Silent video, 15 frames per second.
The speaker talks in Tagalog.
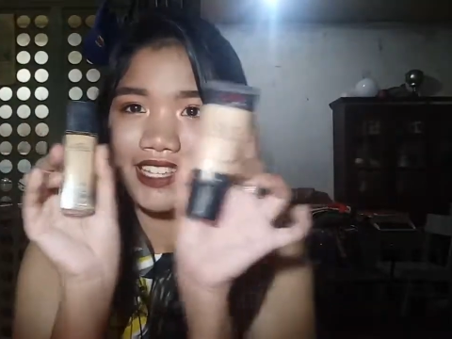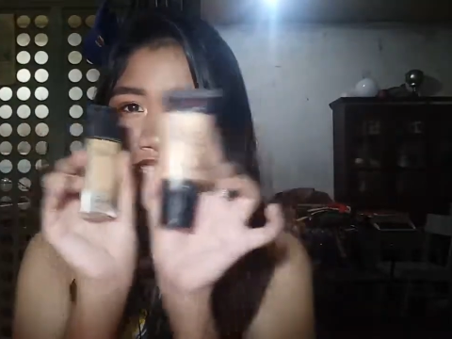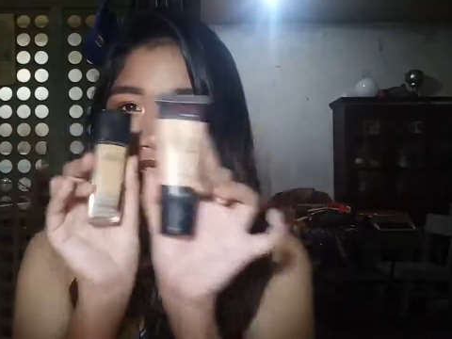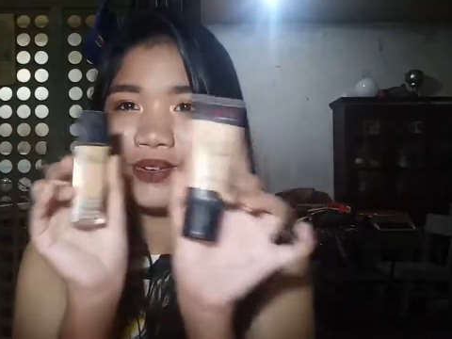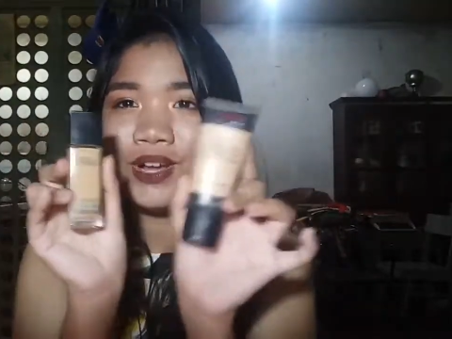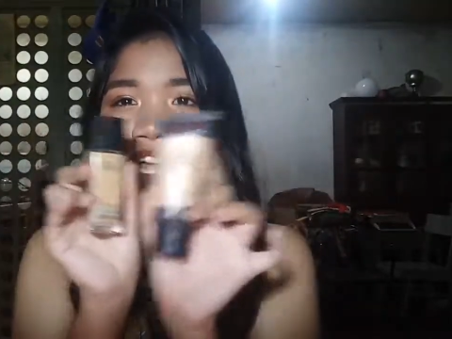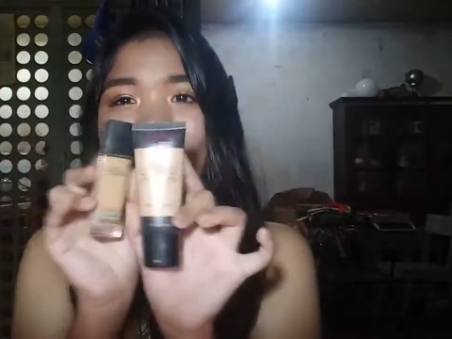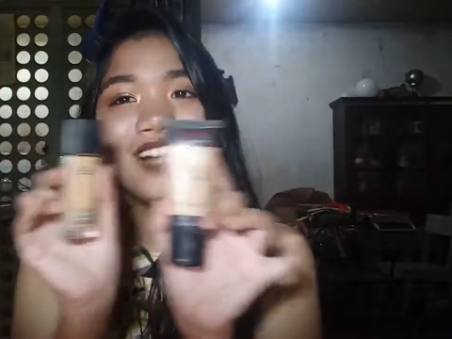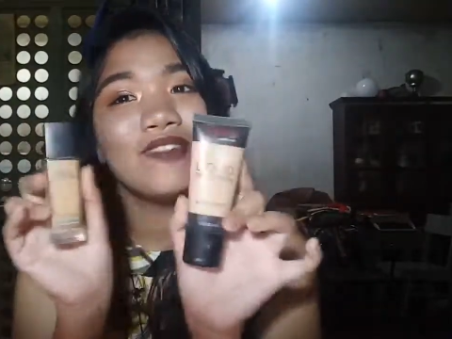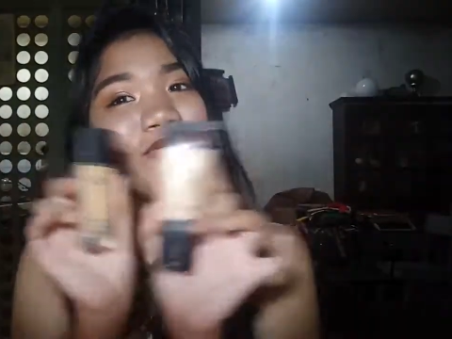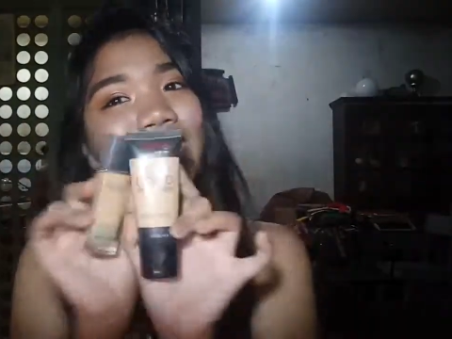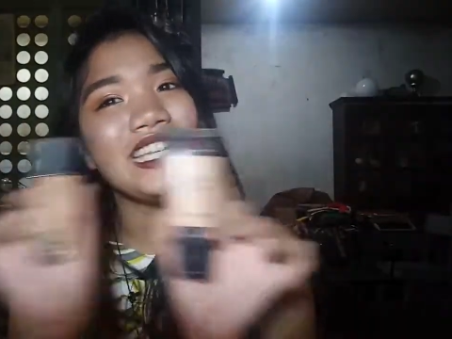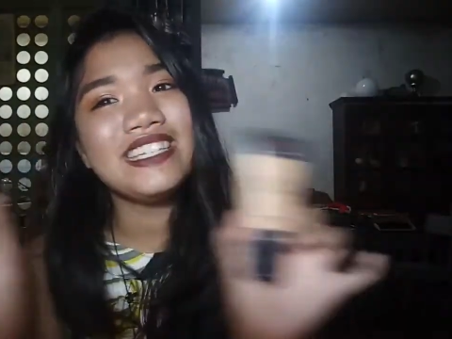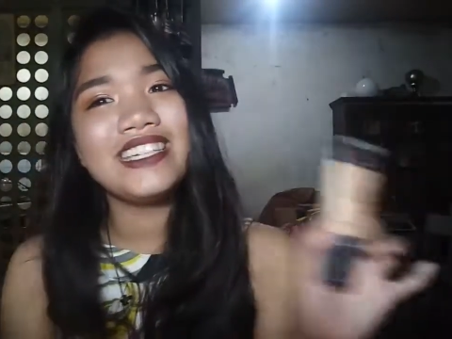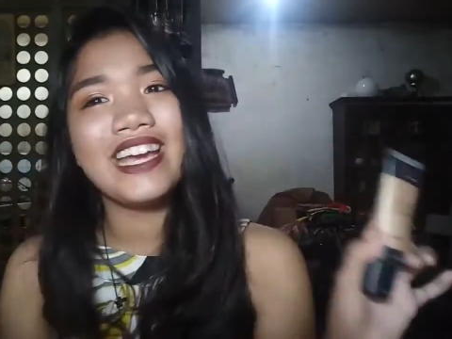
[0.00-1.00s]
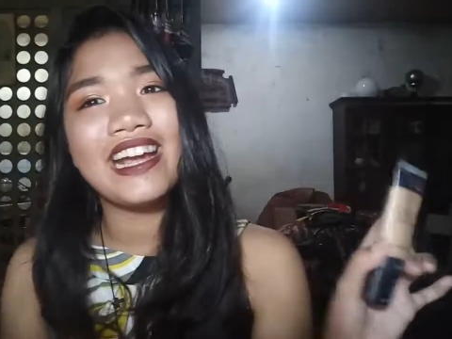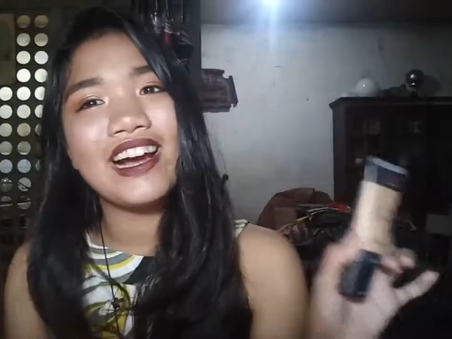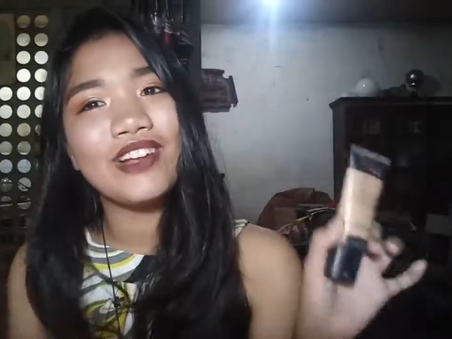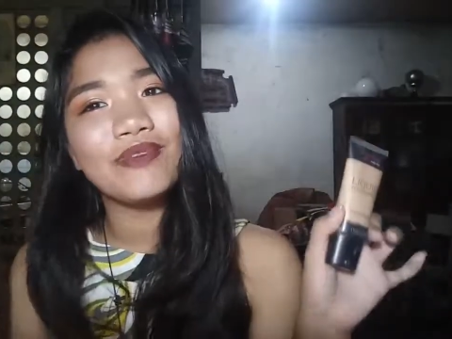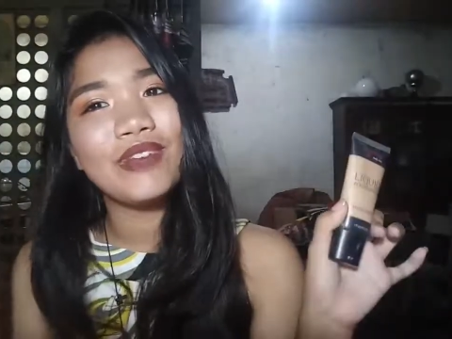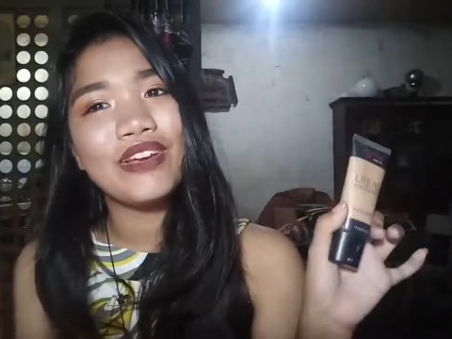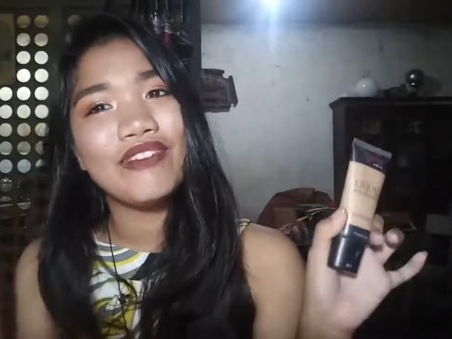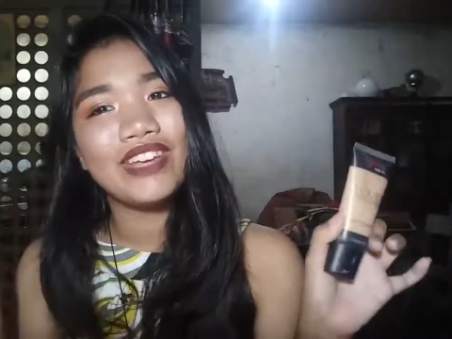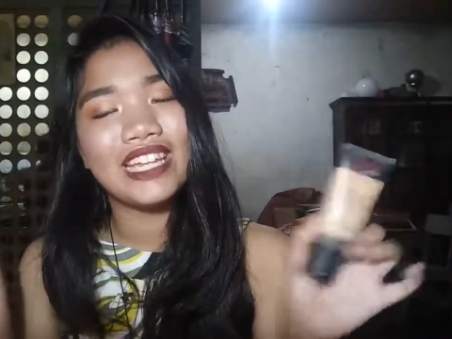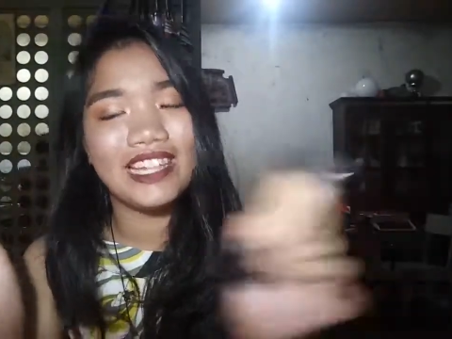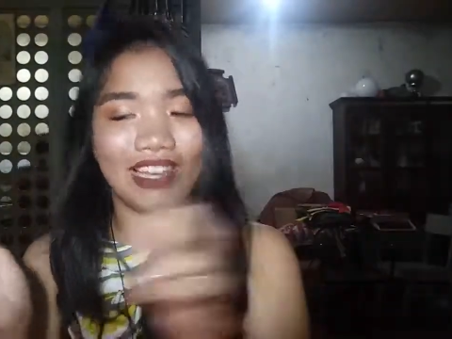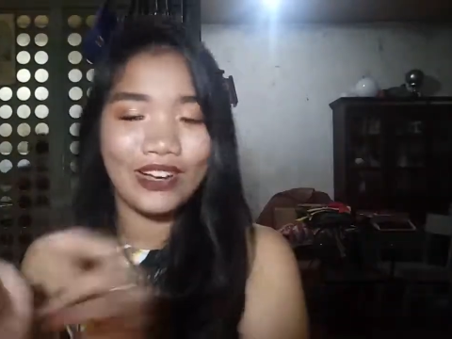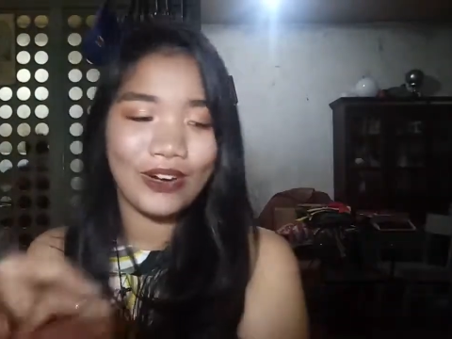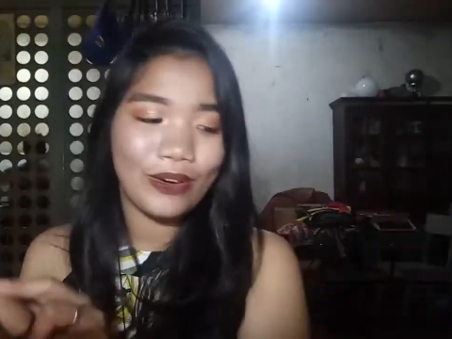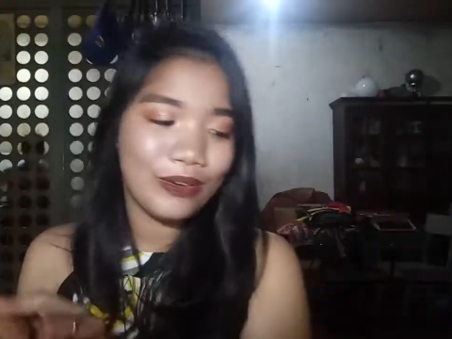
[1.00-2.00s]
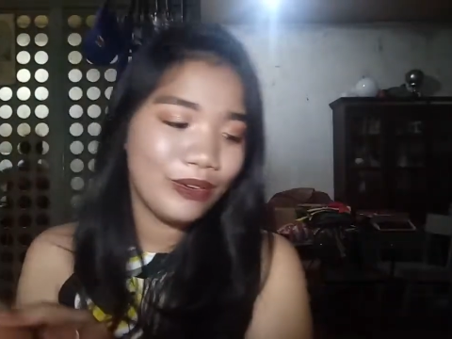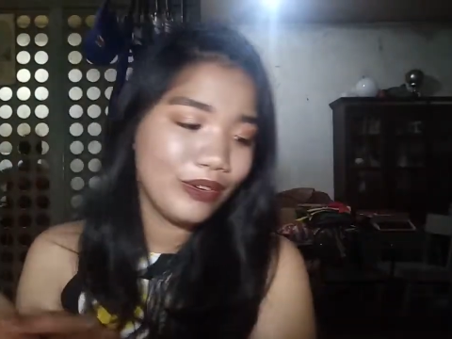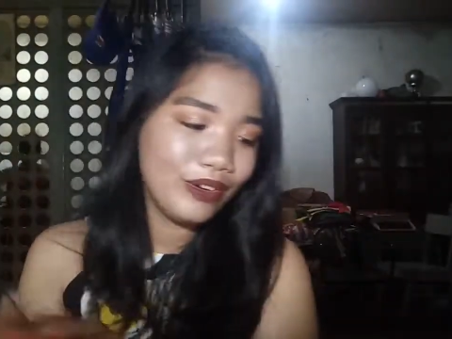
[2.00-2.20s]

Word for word: So, please check out my video.